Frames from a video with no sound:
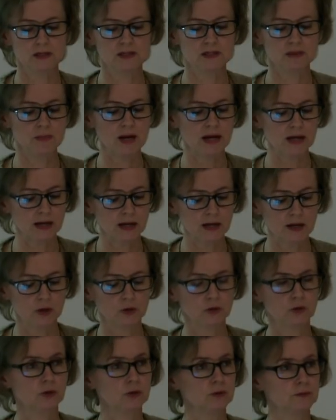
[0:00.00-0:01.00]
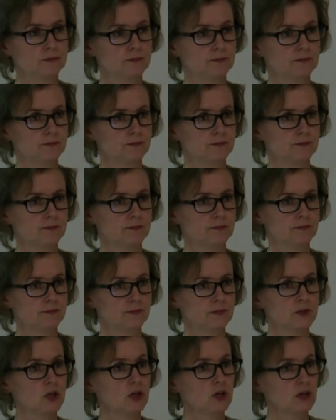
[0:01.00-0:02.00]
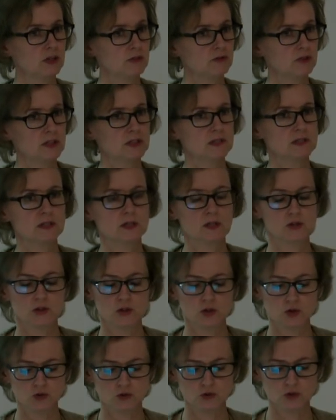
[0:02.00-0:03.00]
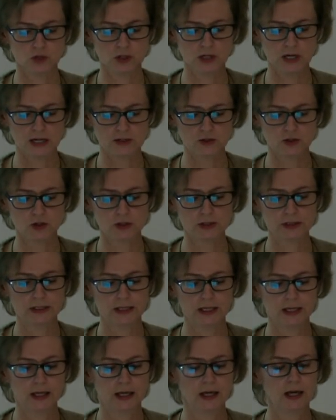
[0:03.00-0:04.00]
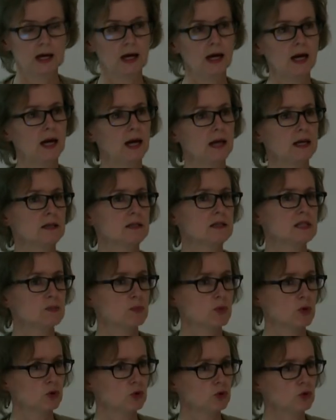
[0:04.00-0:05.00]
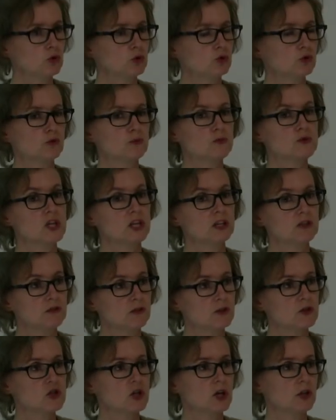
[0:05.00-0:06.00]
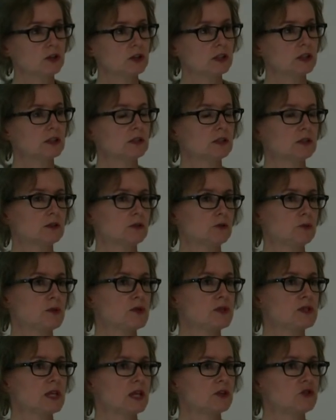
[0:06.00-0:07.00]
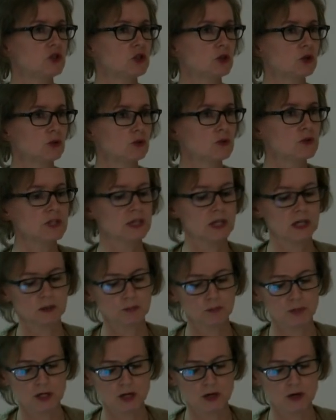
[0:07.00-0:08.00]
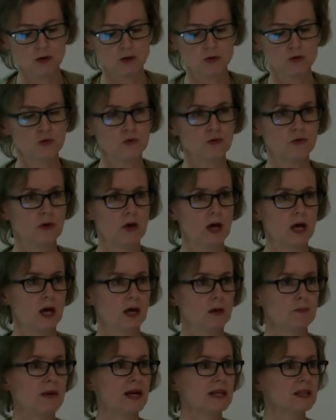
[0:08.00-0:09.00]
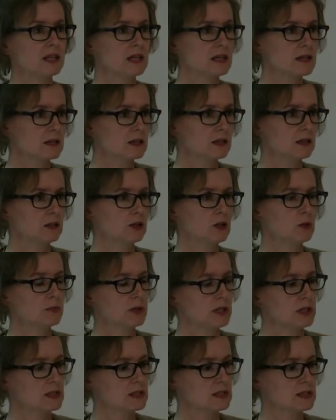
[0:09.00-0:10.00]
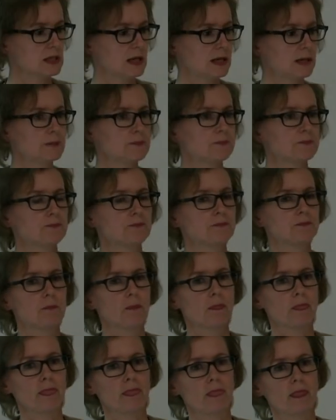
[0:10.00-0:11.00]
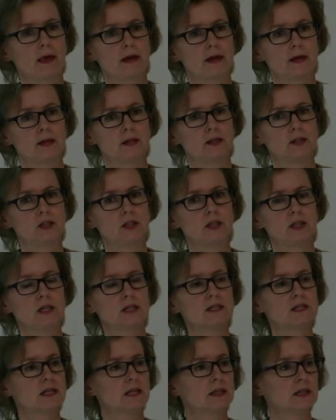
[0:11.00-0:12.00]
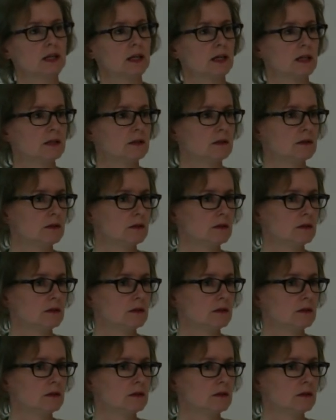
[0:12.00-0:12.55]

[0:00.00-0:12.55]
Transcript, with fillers: z makaronu, trochę więcej z ryżu czy kaszy, a z produktów przetworzonych w postaci klusek, pierogów, panierki do mięsa mm, i jedzenie